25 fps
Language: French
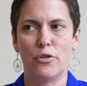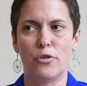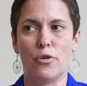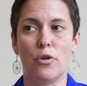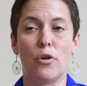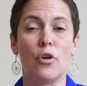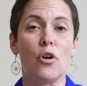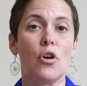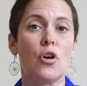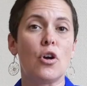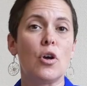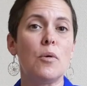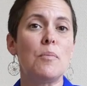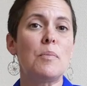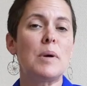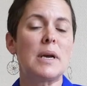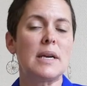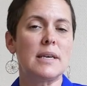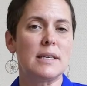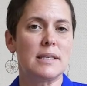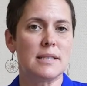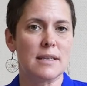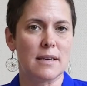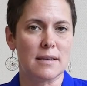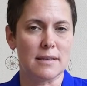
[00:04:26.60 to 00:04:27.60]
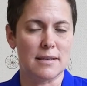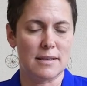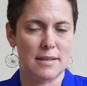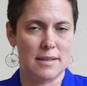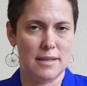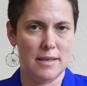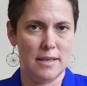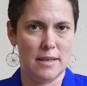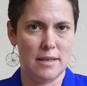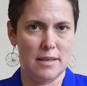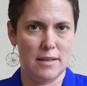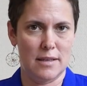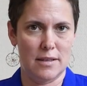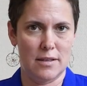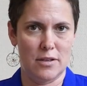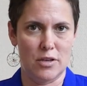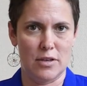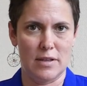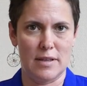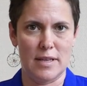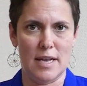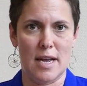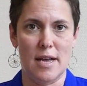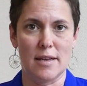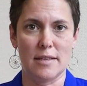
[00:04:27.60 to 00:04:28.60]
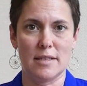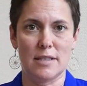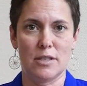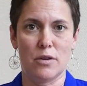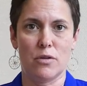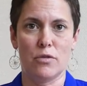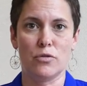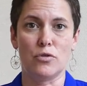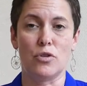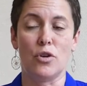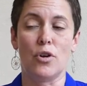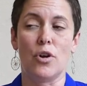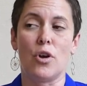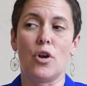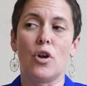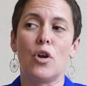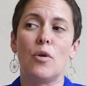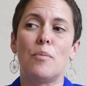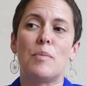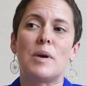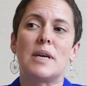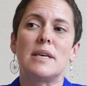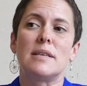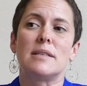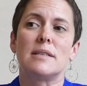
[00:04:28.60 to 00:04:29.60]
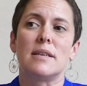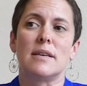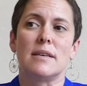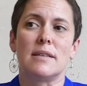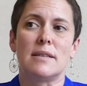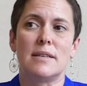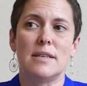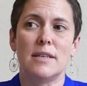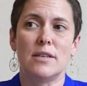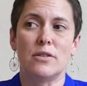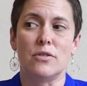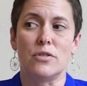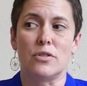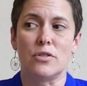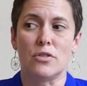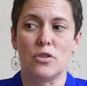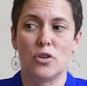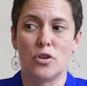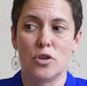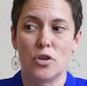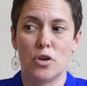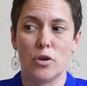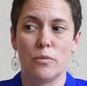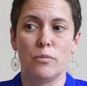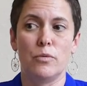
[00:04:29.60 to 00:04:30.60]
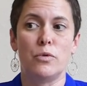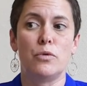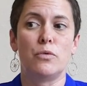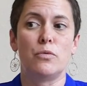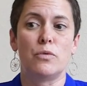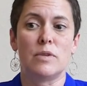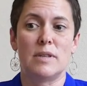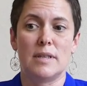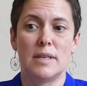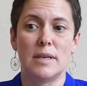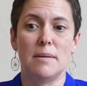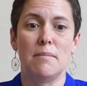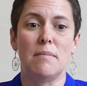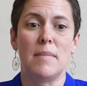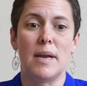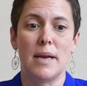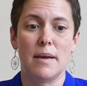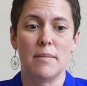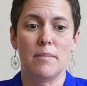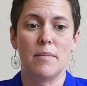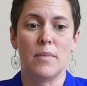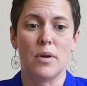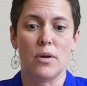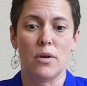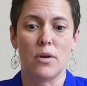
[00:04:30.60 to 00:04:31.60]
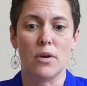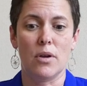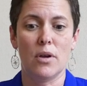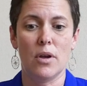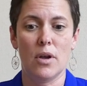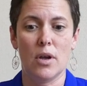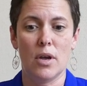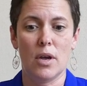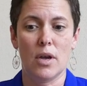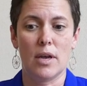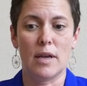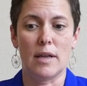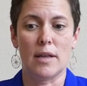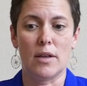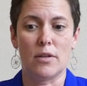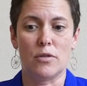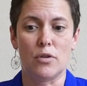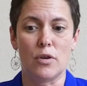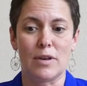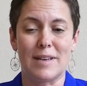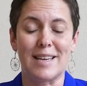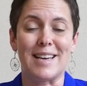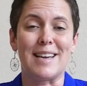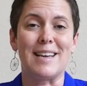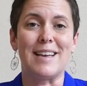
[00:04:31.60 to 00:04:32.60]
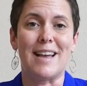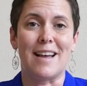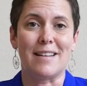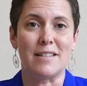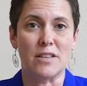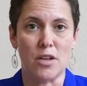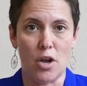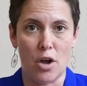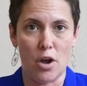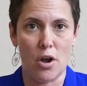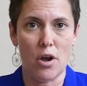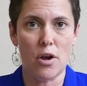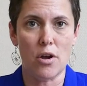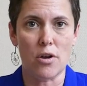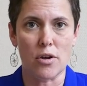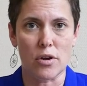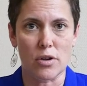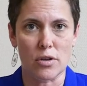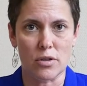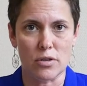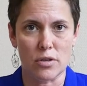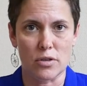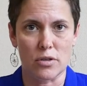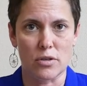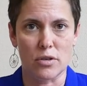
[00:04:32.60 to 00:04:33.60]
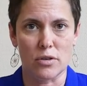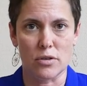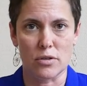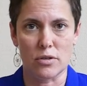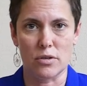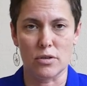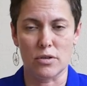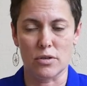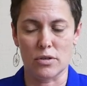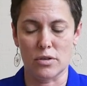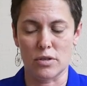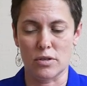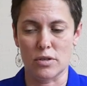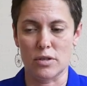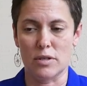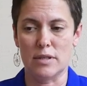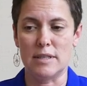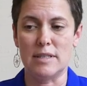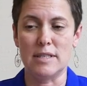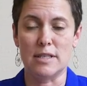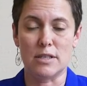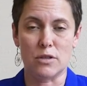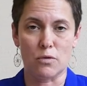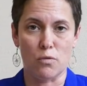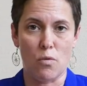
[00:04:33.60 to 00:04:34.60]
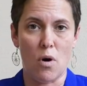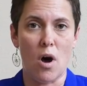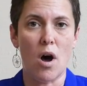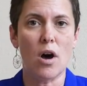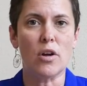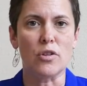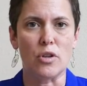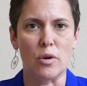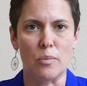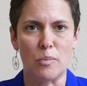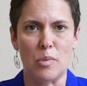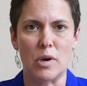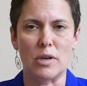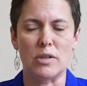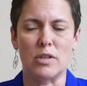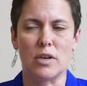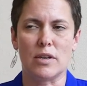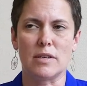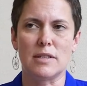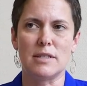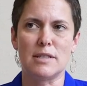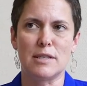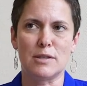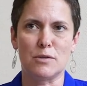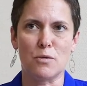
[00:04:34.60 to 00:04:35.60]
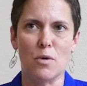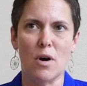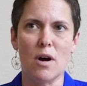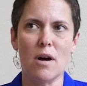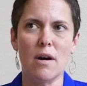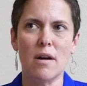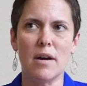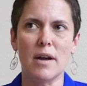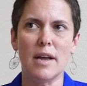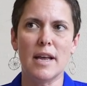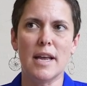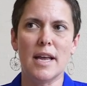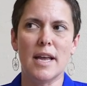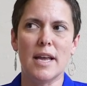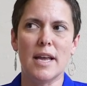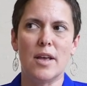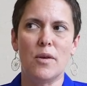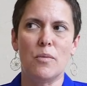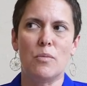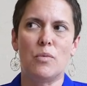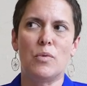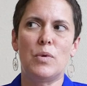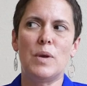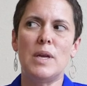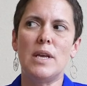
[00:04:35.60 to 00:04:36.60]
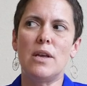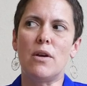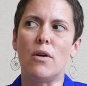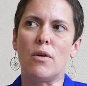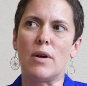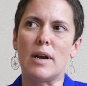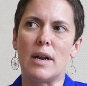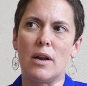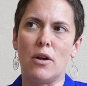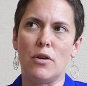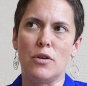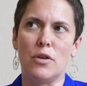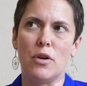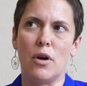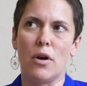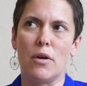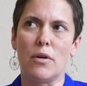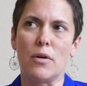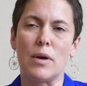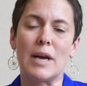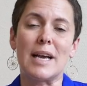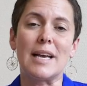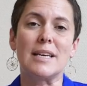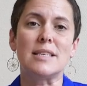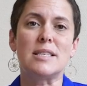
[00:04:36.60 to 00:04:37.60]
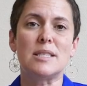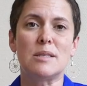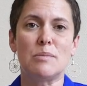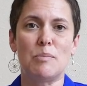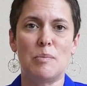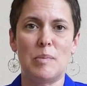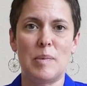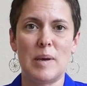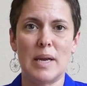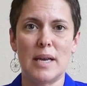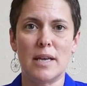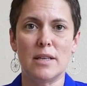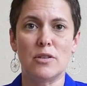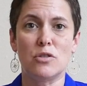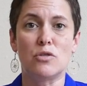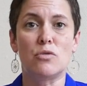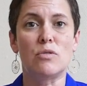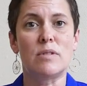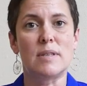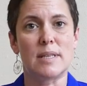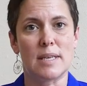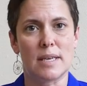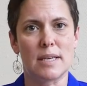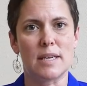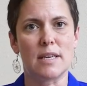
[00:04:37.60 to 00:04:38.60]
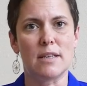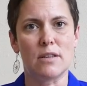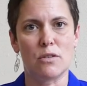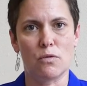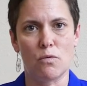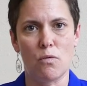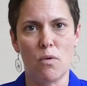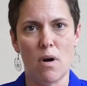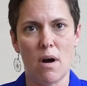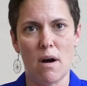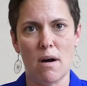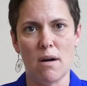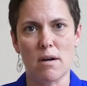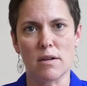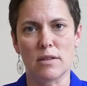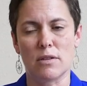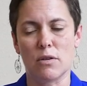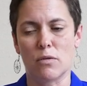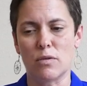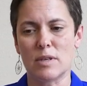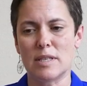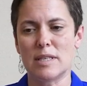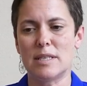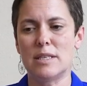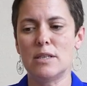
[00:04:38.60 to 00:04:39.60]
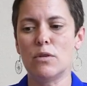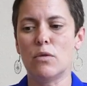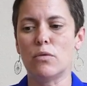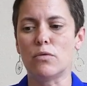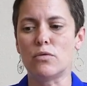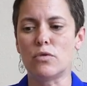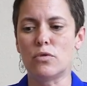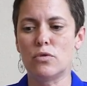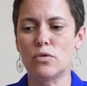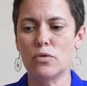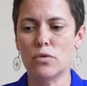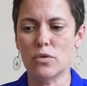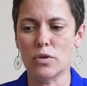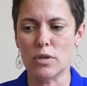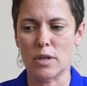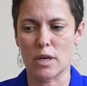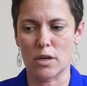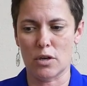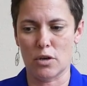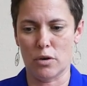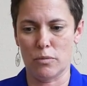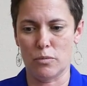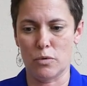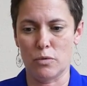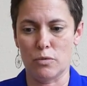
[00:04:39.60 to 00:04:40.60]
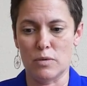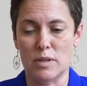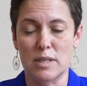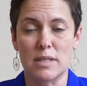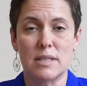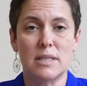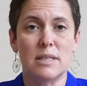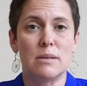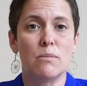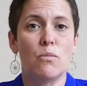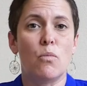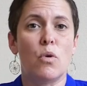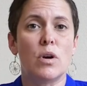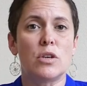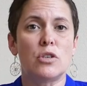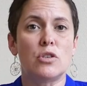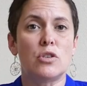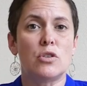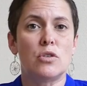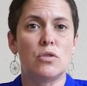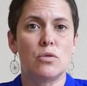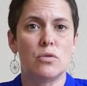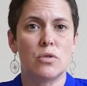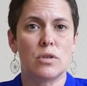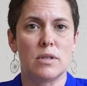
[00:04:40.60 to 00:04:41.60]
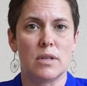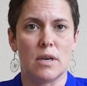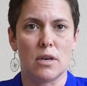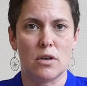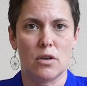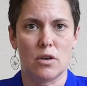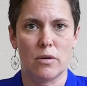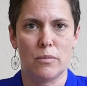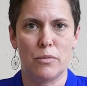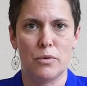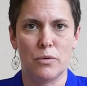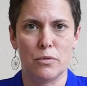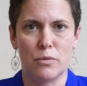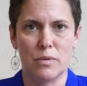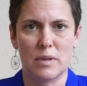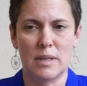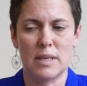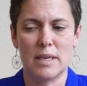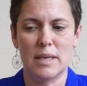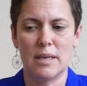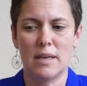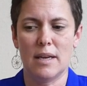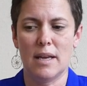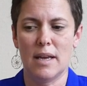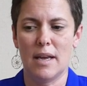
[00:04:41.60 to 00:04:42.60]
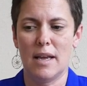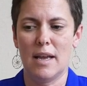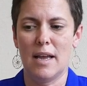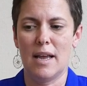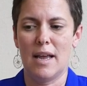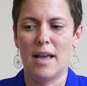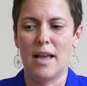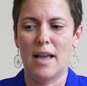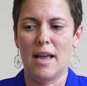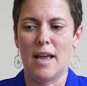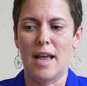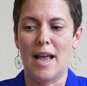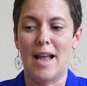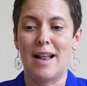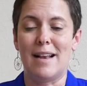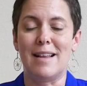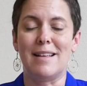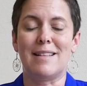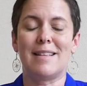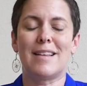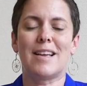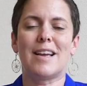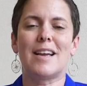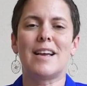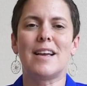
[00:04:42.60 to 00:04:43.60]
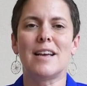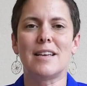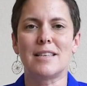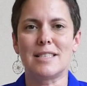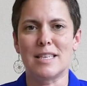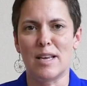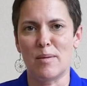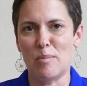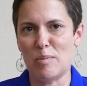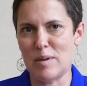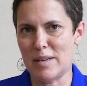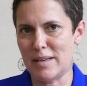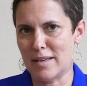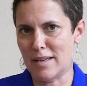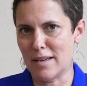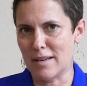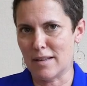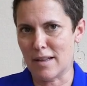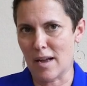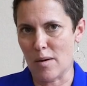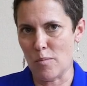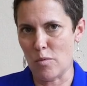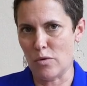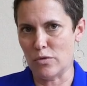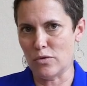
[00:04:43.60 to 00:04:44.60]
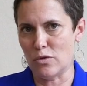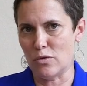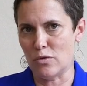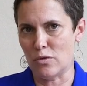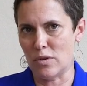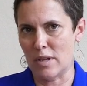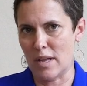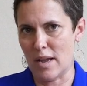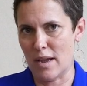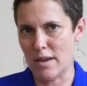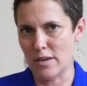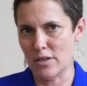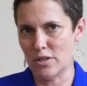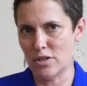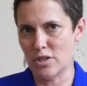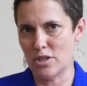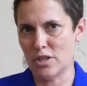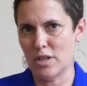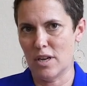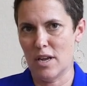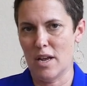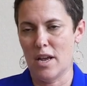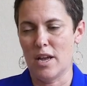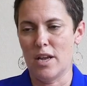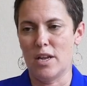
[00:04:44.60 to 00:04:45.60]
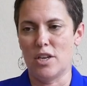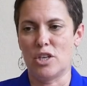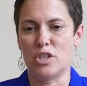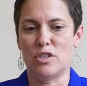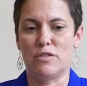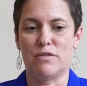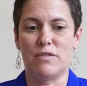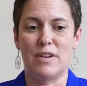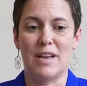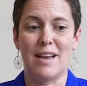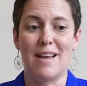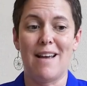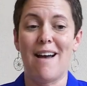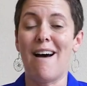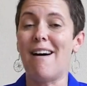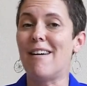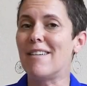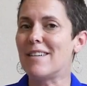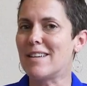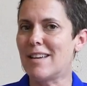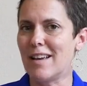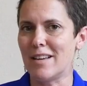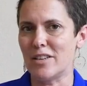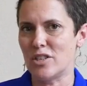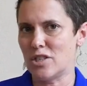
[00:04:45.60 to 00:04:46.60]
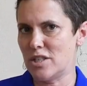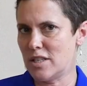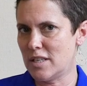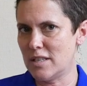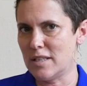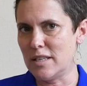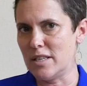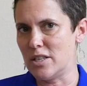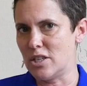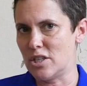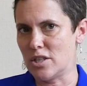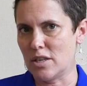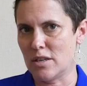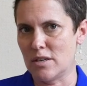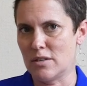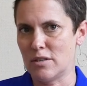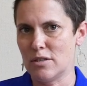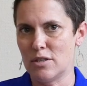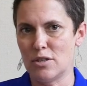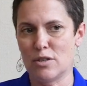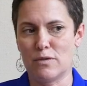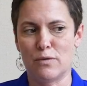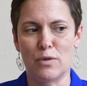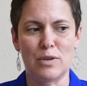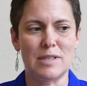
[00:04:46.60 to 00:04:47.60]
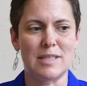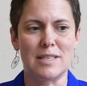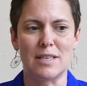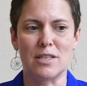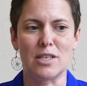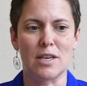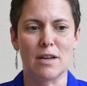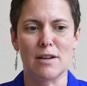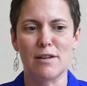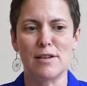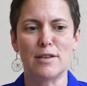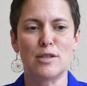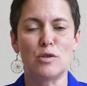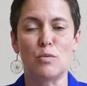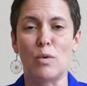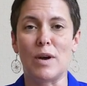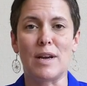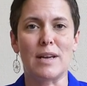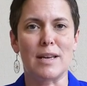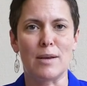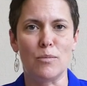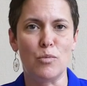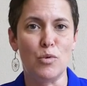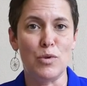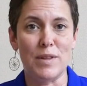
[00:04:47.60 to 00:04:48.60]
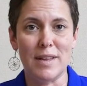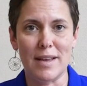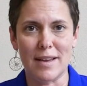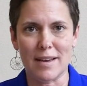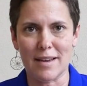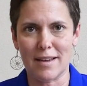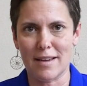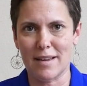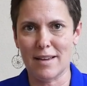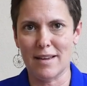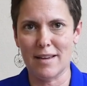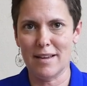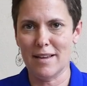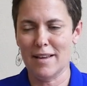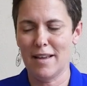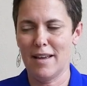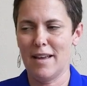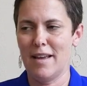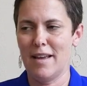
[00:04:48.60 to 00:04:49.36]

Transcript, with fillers: de représenter notre nation, de représenter notre communauté même euh, de créateurs d'histoire, de, de porteurs d'histoire. Puis, il y a un respect du territoire. Donc, si on tourne en communauté, si moi je tourne en communauté, elle est très impliquée dans mon tournage. Je vais engager des gens. Je veux que ces gens-là soient rémunérés.